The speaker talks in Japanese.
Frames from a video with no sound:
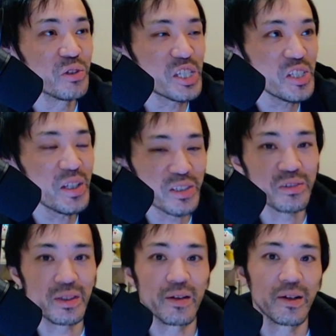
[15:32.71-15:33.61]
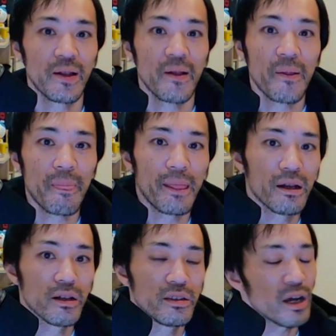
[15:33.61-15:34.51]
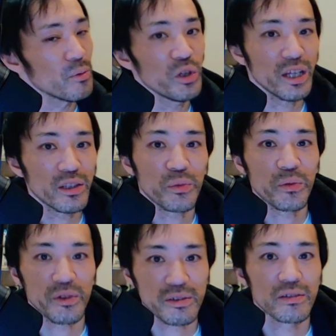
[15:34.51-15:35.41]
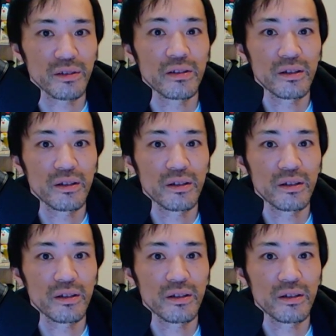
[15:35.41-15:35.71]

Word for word: 嬉しいですって誰もいないと思います